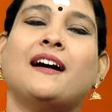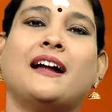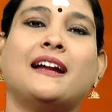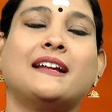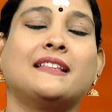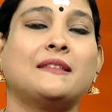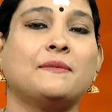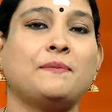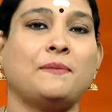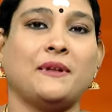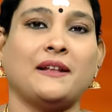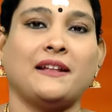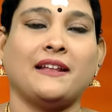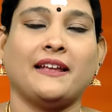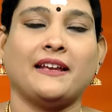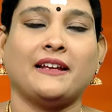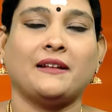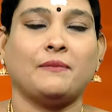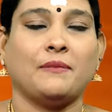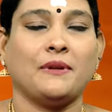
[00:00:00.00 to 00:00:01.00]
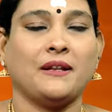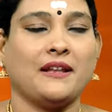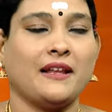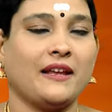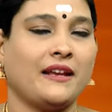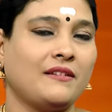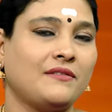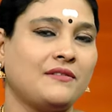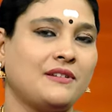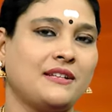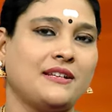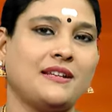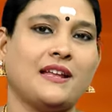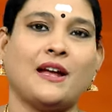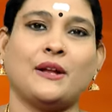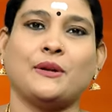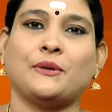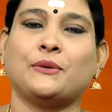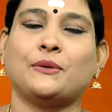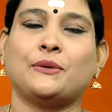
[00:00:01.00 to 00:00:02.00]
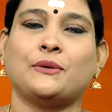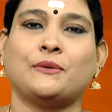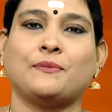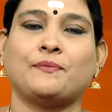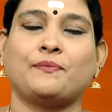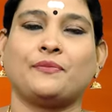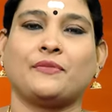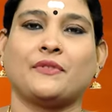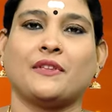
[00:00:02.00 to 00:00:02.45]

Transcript: அடுத்து பிள்ளைகள் பிள்ளைகள் வழியில் அனுகூலம்